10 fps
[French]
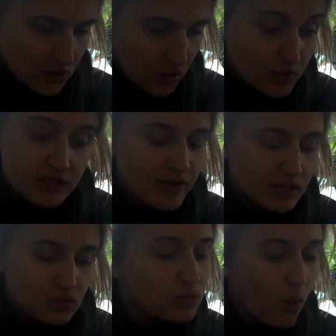On y va
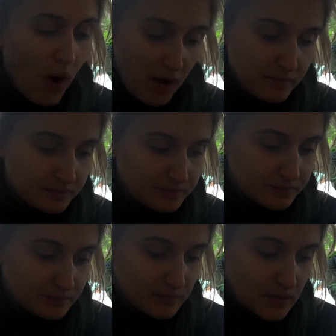tout droit.
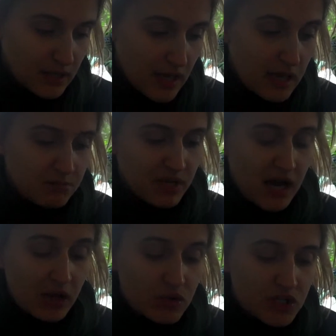Mais
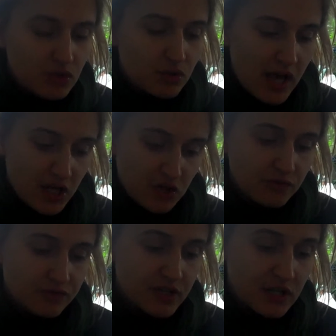la religion de
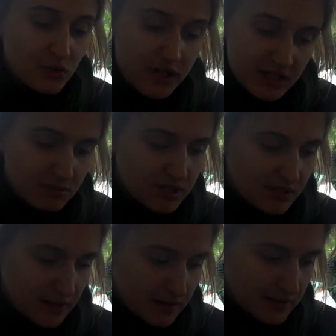l'argent fait
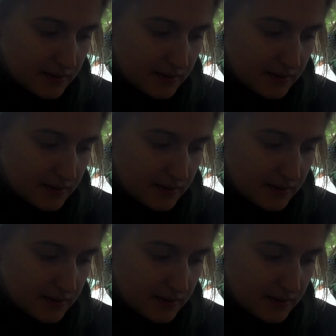l'unanimité.